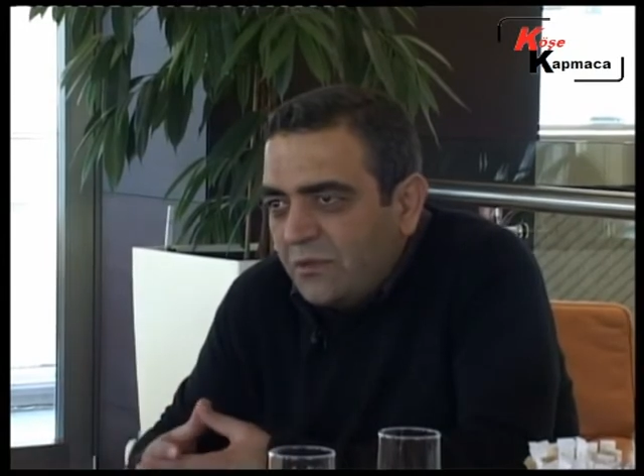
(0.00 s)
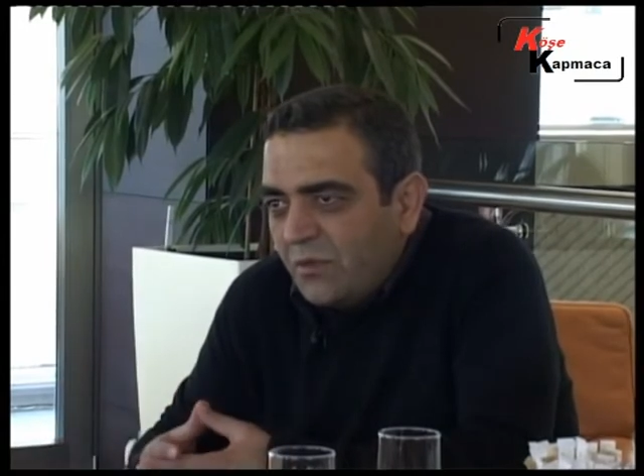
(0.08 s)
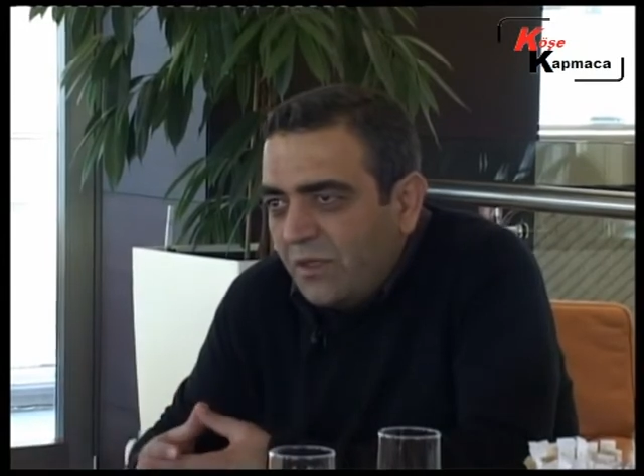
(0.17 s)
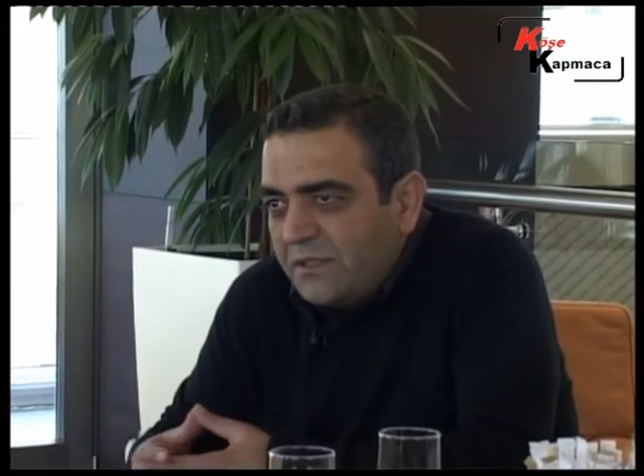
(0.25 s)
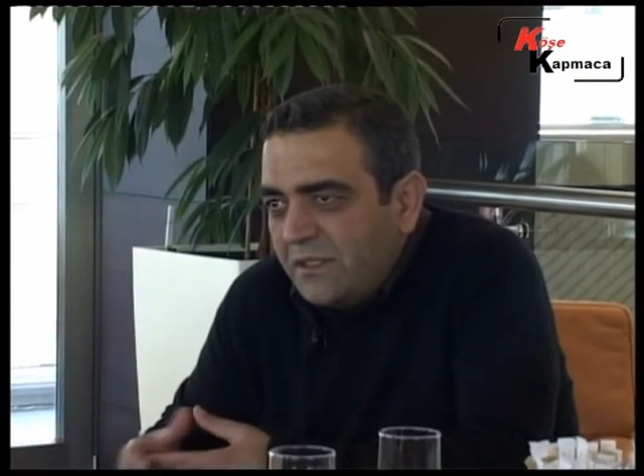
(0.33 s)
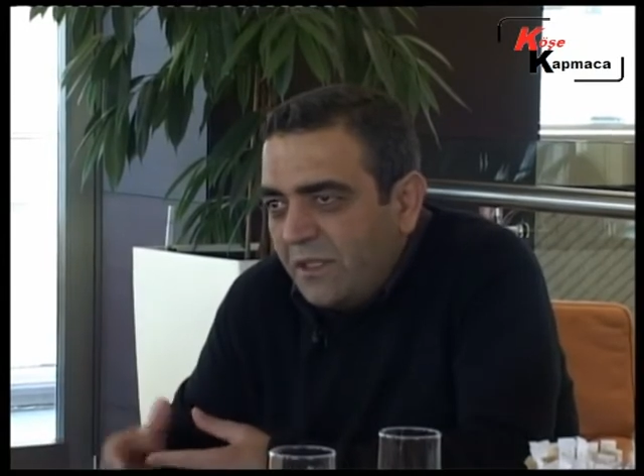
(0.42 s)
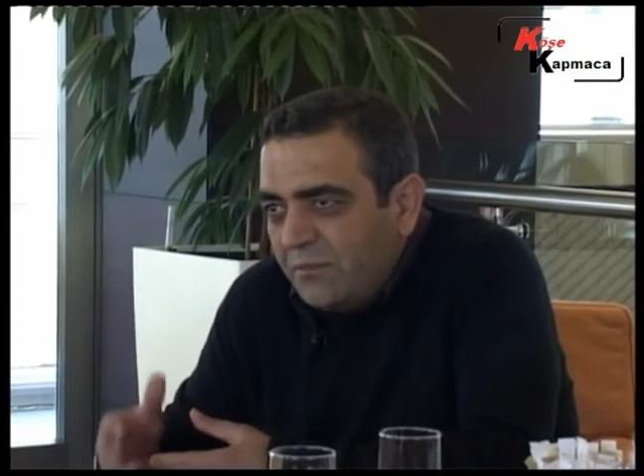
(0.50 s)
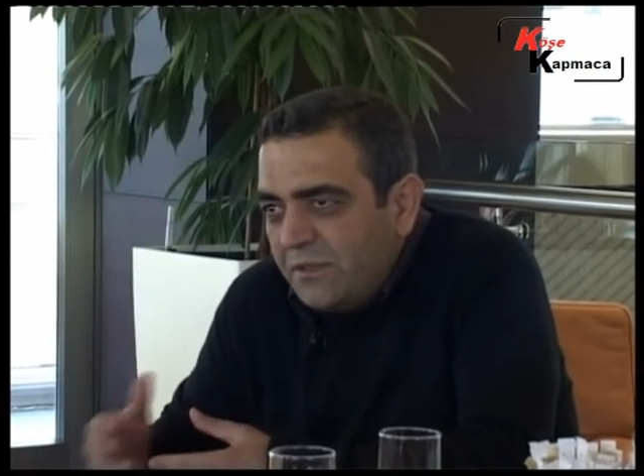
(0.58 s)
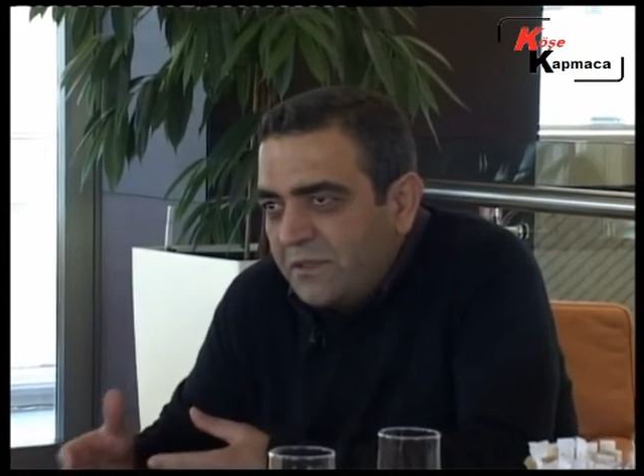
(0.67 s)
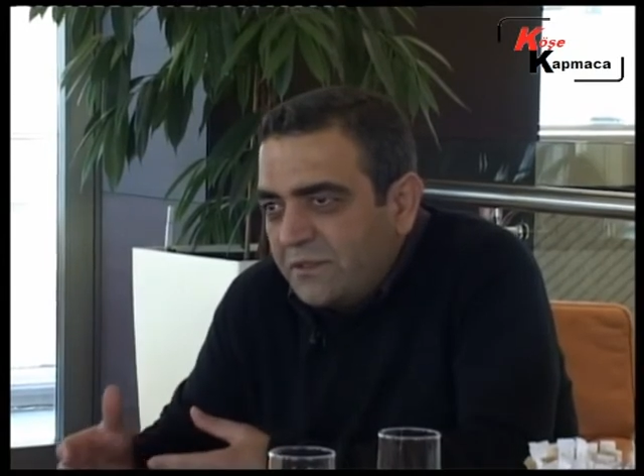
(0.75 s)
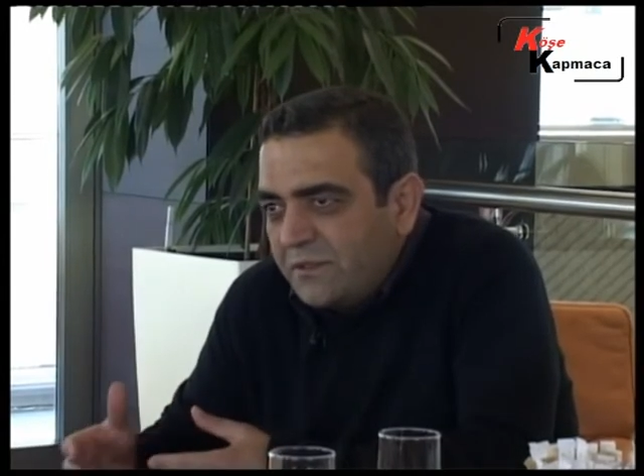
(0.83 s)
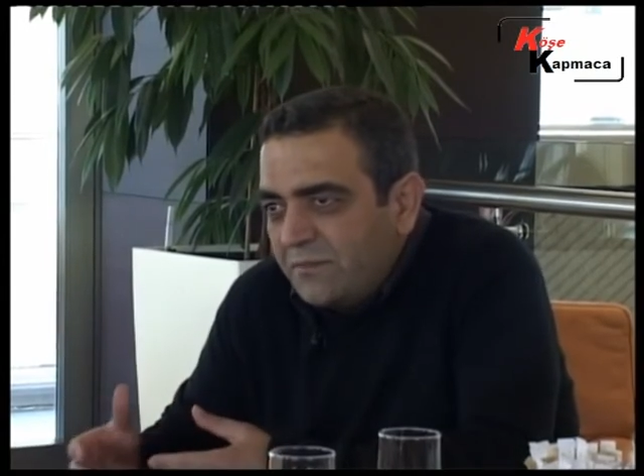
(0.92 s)
Dolayısıyla
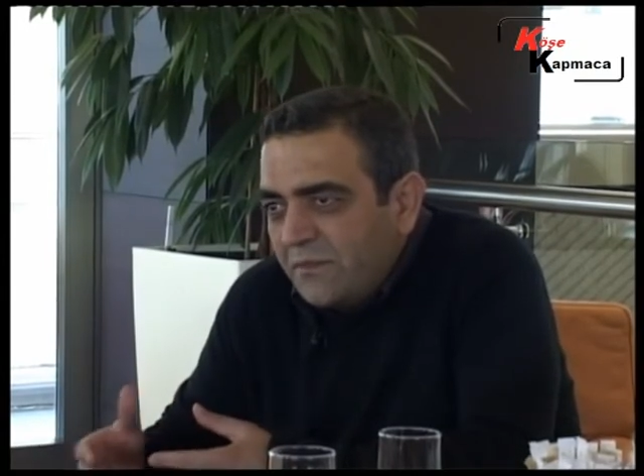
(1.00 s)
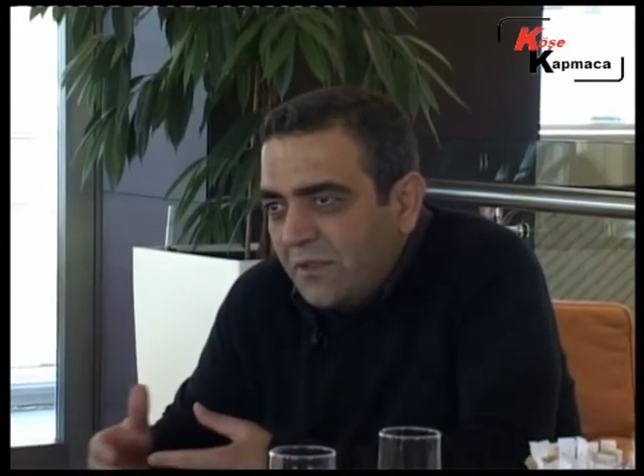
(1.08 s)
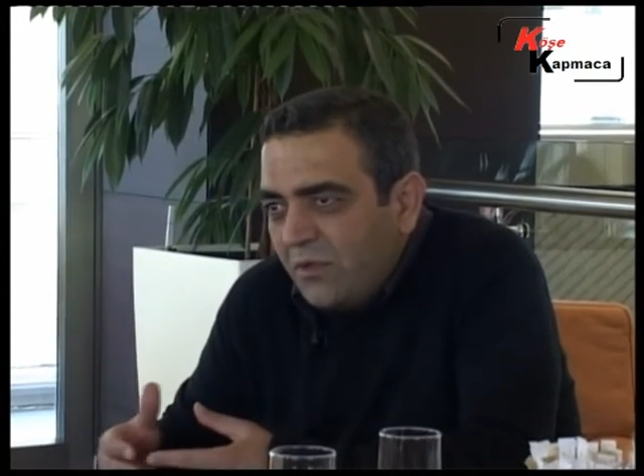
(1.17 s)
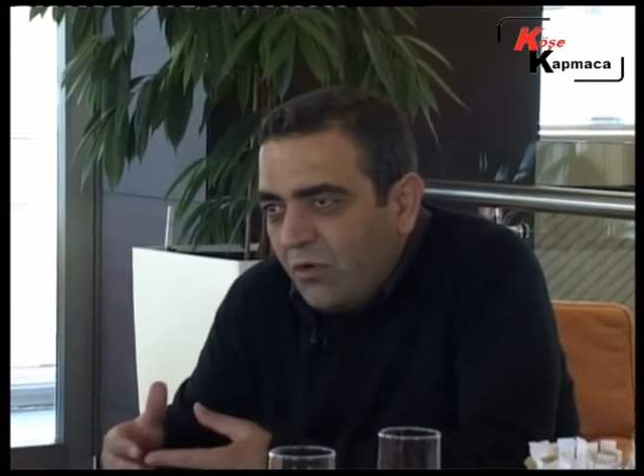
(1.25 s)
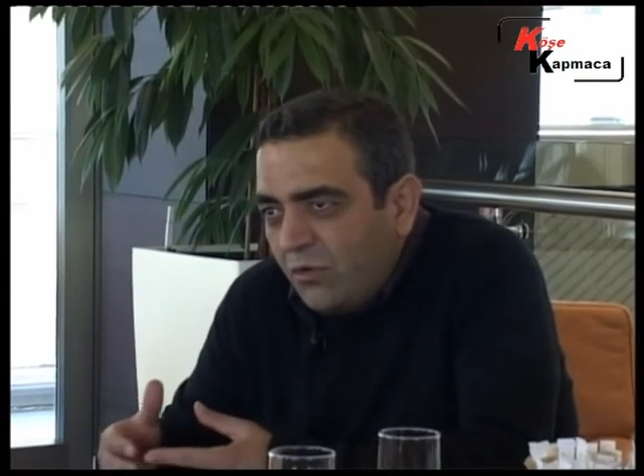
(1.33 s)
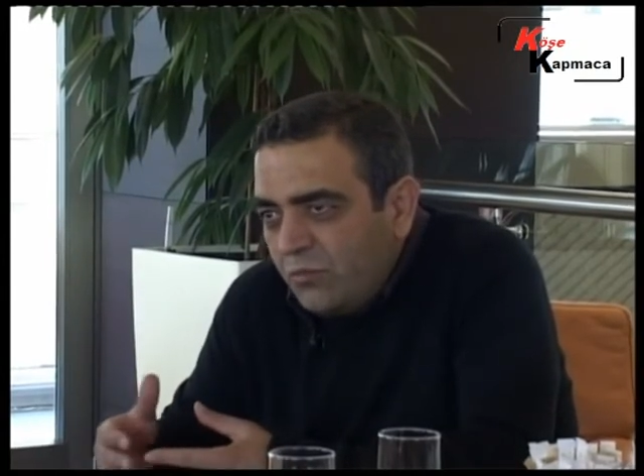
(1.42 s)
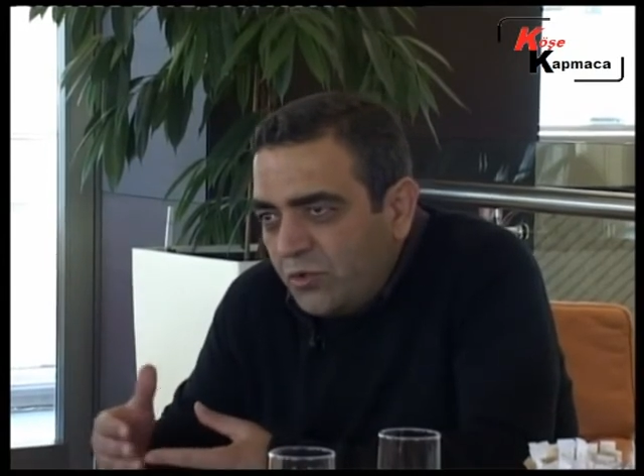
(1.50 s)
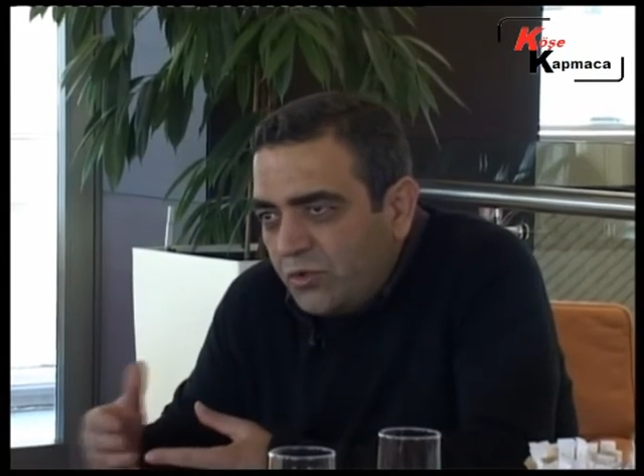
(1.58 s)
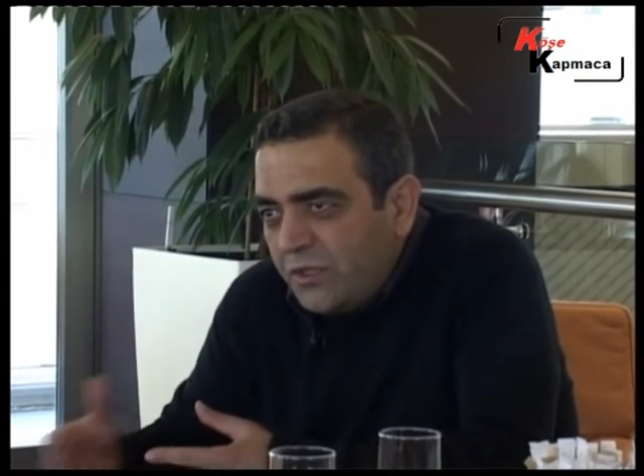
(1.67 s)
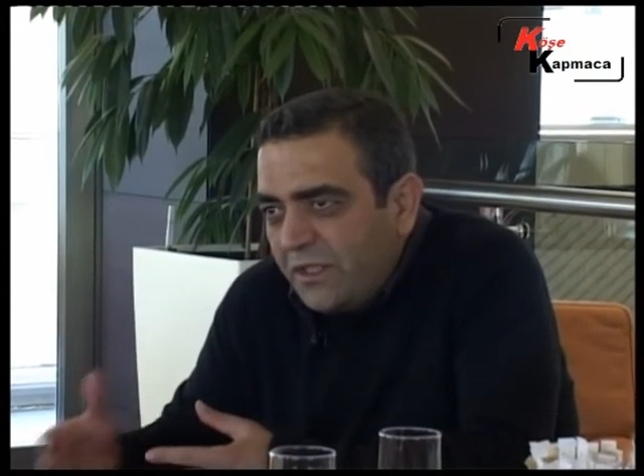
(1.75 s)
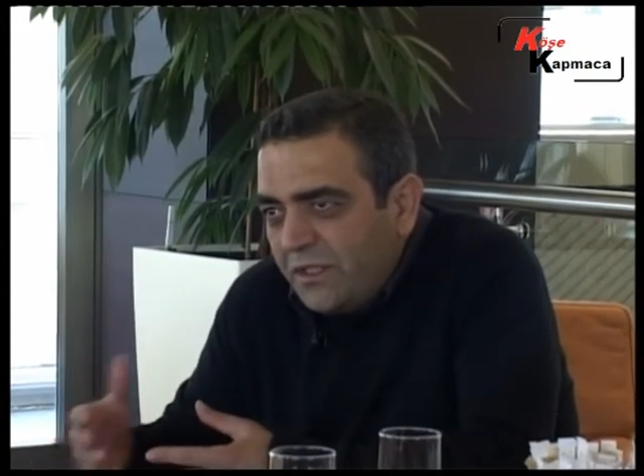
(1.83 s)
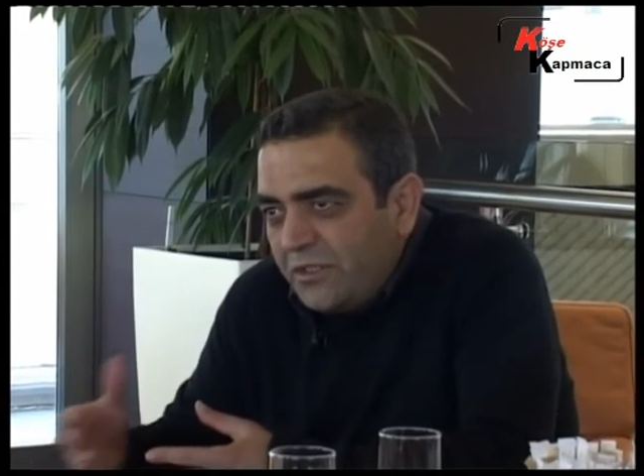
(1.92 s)
bir o
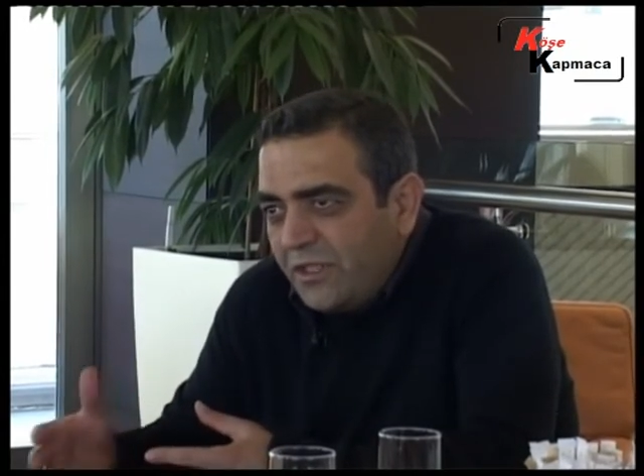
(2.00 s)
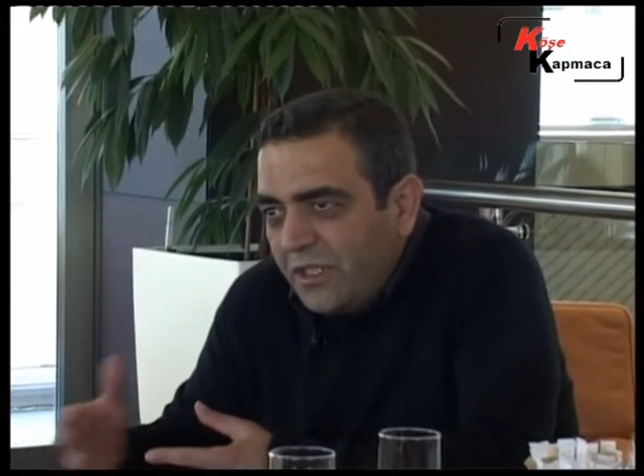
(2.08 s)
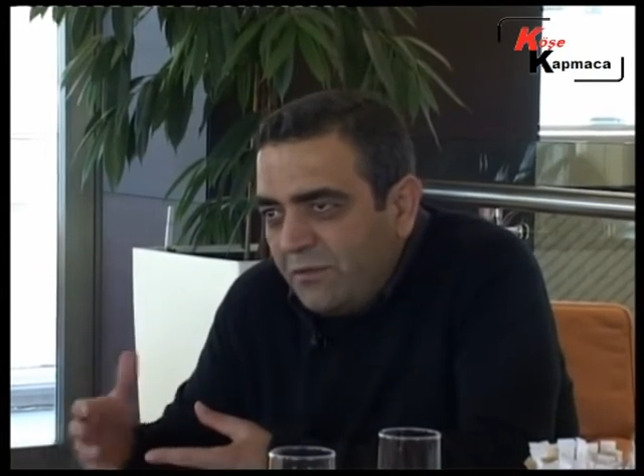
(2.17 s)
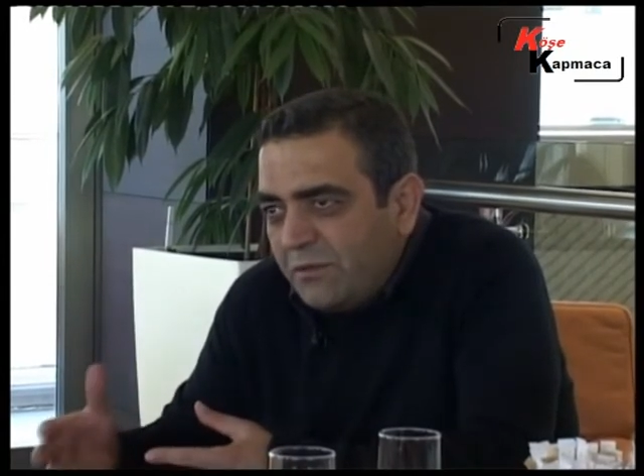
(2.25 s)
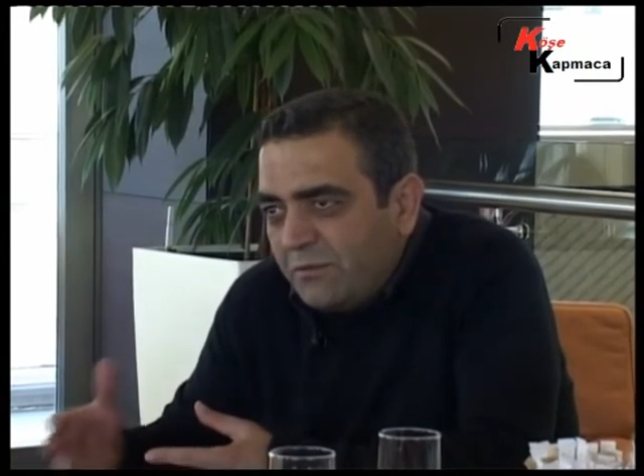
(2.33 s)
müşteri şeyinin